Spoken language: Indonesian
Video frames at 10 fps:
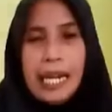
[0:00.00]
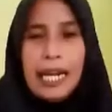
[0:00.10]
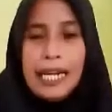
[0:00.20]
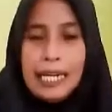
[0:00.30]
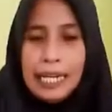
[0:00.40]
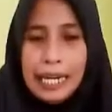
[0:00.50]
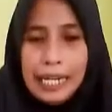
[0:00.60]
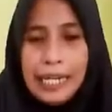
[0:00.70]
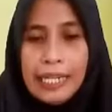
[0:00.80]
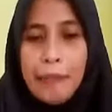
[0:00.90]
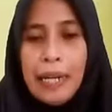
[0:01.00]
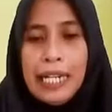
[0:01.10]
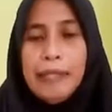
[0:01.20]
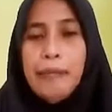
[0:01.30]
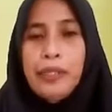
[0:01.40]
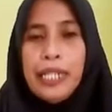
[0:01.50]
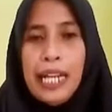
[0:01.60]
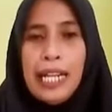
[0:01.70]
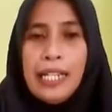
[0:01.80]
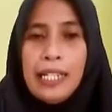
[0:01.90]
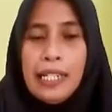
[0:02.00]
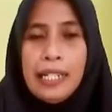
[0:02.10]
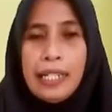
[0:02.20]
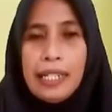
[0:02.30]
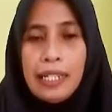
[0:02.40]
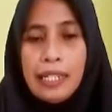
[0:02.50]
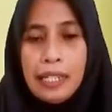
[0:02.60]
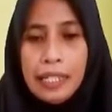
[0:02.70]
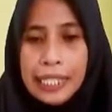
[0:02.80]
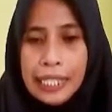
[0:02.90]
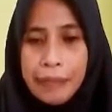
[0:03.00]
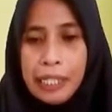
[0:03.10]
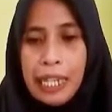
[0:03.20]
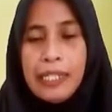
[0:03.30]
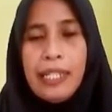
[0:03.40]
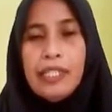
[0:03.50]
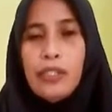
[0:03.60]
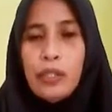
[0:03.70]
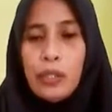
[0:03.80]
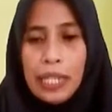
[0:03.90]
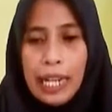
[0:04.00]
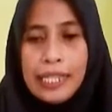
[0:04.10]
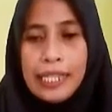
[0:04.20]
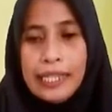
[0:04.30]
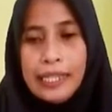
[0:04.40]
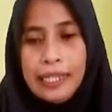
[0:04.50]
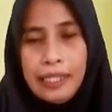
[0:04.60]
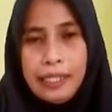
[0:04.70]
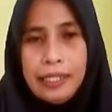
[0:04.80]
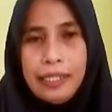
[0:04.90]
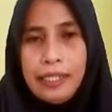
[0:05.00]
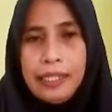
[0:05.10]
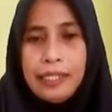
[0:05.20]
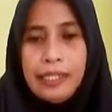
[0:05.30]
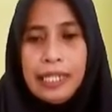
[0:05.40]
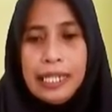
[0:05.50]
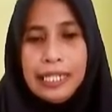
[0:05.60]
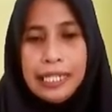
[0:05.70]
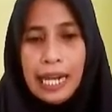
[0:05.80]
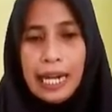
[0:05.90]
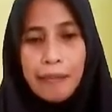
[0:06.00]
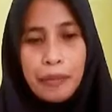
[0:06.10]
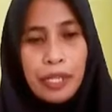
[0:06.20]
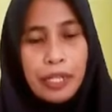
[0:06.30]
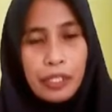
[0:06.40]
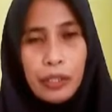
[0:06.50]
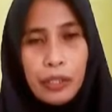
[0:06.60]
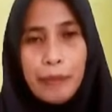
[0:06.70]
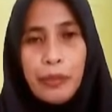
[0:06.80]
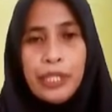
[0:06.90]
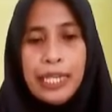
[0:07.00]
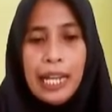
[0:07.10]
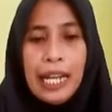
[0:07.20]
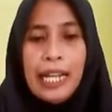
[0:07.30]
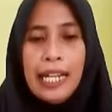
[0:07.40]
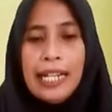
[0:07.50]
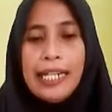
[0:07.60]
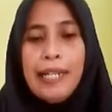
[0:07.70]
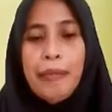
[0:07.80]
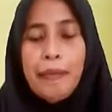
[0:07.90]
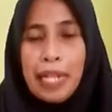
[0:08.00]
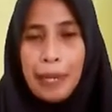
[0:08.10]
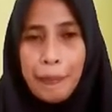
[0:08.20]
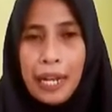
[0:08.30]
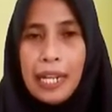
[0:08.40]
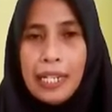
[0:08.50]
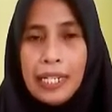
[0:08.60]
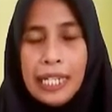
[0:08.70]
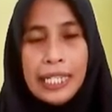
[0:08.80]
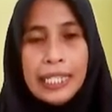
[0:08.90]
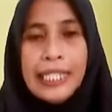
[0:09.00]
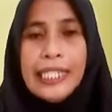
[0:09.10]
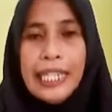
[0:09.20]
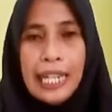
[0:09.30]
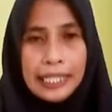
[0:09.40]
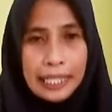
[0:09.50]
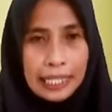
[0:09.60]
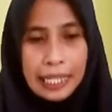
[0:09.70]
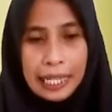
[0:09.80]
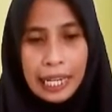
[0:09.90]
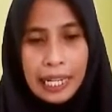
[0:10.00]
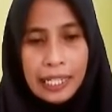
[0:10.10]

Nah, anak-anak kemarin Bunda e, kirimkan surat. Di dalam e, surat Bunda ada beberapa kegiatan ya